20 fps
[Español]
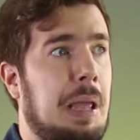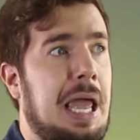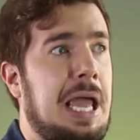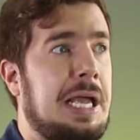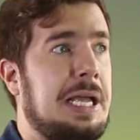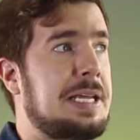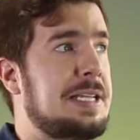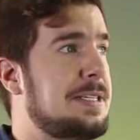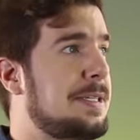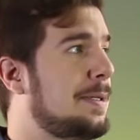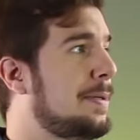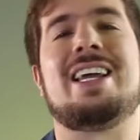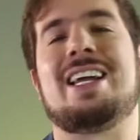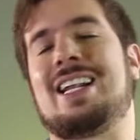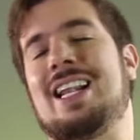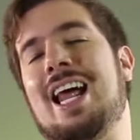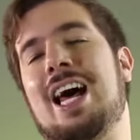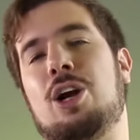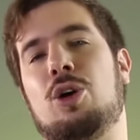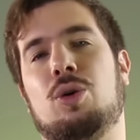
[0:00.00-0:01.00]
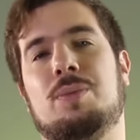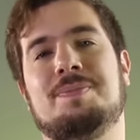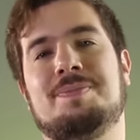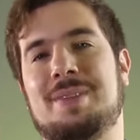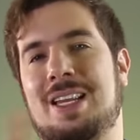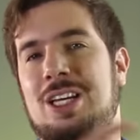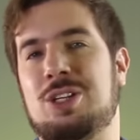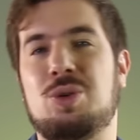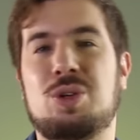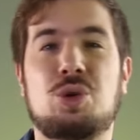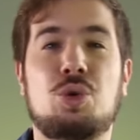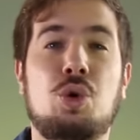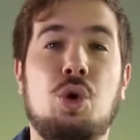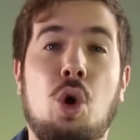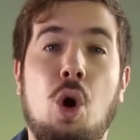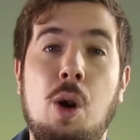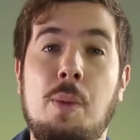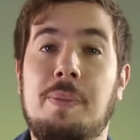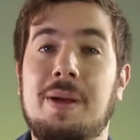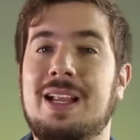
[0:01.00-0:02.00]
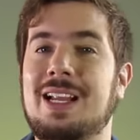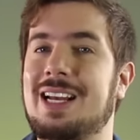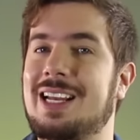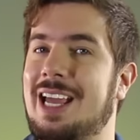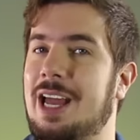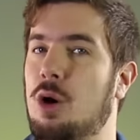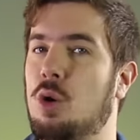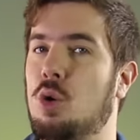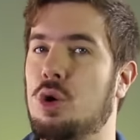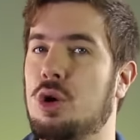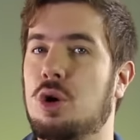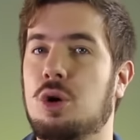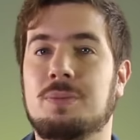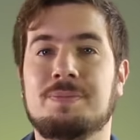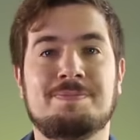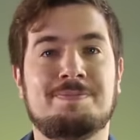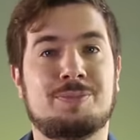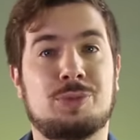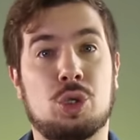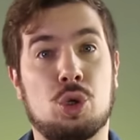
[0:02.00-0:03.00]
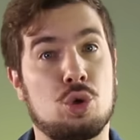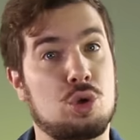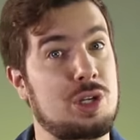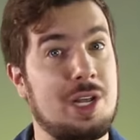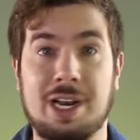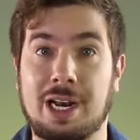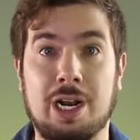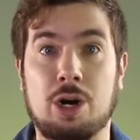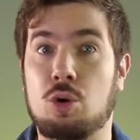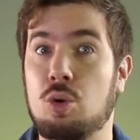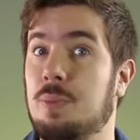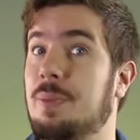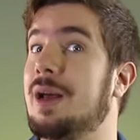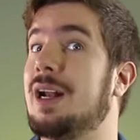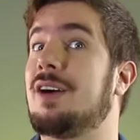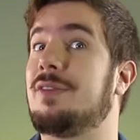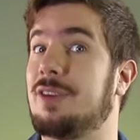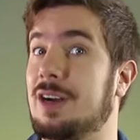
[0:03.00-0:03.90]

X. Y claro, eso es un golpe del que uno no se recupera